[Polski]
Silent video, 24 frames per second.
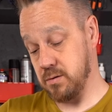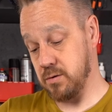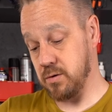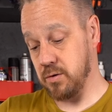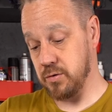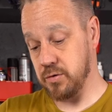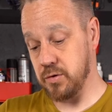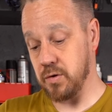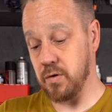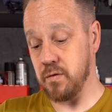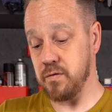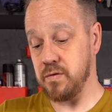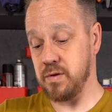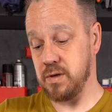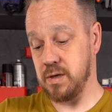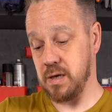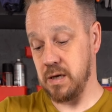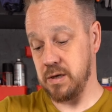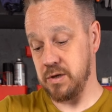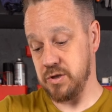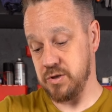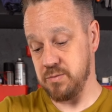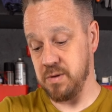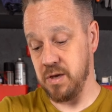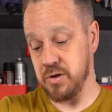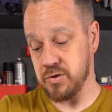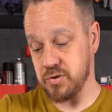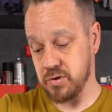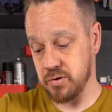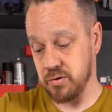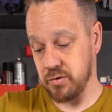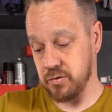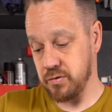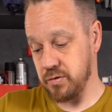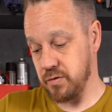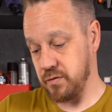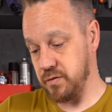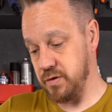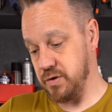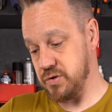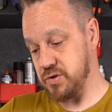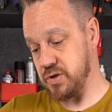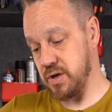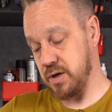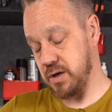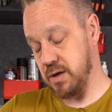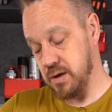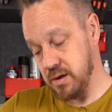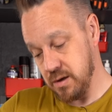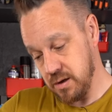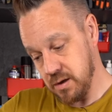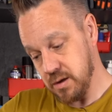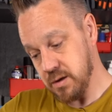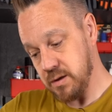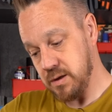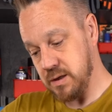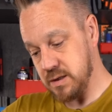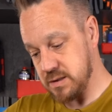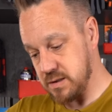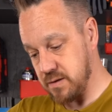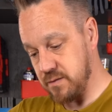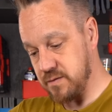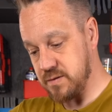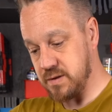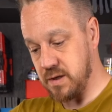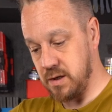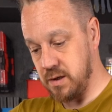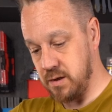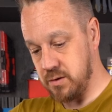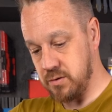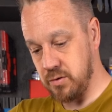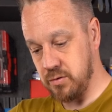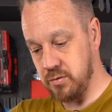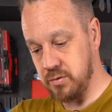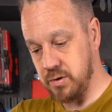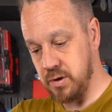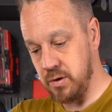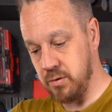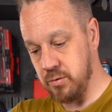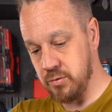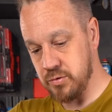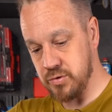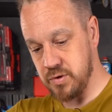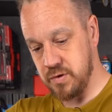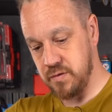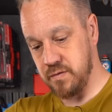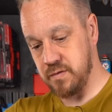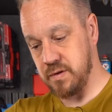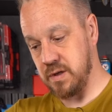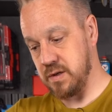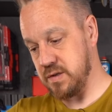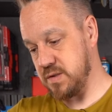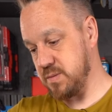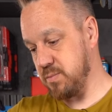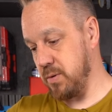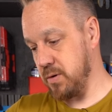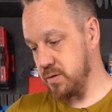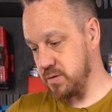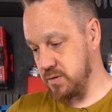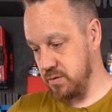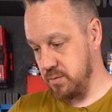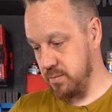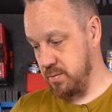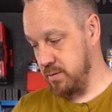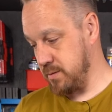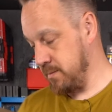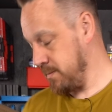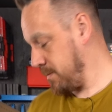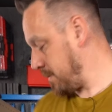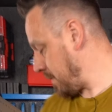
Kątownik, jakiś mniejszy kątowniczek. Jestem w stanie to tutaj użyć w ten sposób.